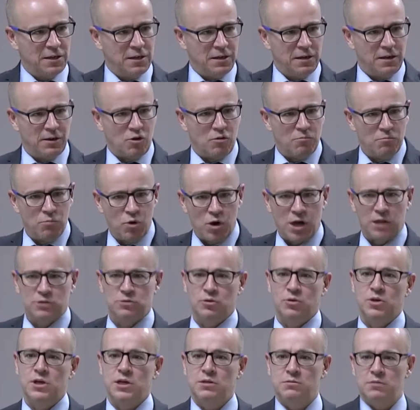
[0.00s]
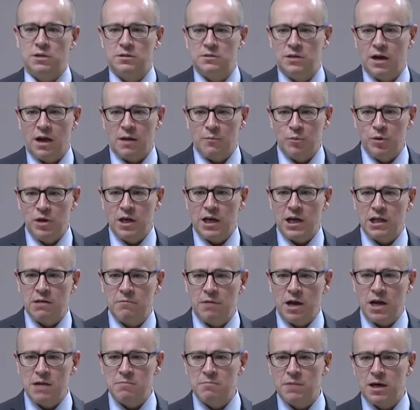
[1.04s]
eh, convocatorias durante la República de
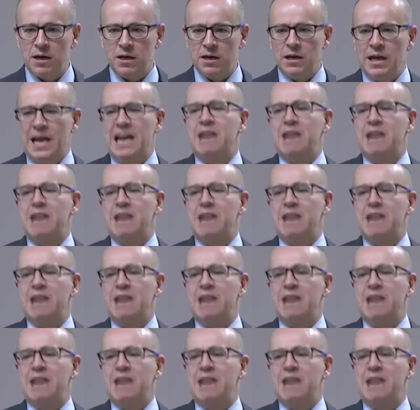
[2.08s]
Weimar,